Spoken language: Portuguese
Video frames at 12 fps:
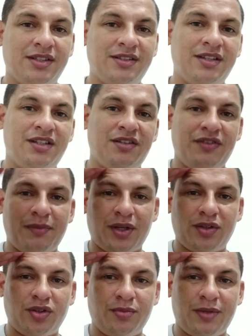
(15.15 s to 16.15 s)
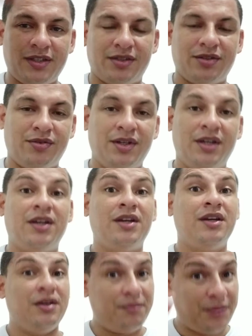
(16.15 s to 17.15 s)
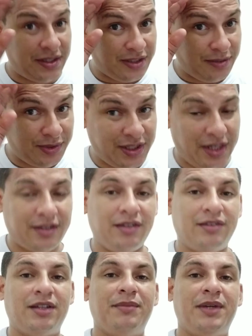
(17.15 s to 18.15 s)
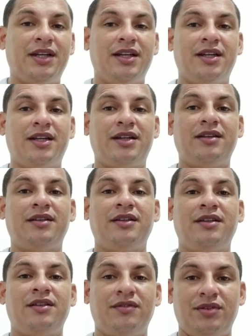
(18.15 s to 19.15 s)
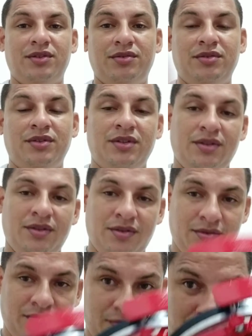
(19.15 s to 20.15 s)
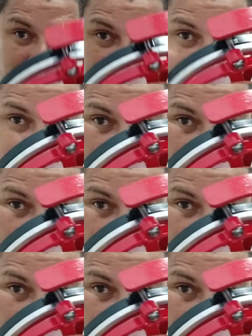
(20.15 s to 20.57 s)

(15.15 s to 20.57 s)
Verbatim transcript: que a gente via para todo o Brasil. Passamos cartão também, galera, viu? Ó,